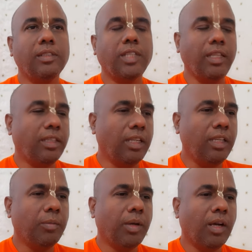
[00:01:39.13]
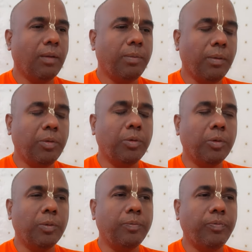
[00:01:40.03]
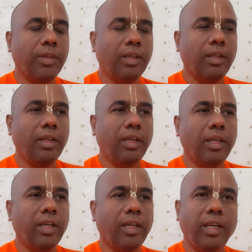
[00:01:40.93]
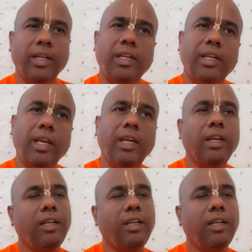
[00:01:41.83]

சைத்தன்ய மகாபிரபு எட்டே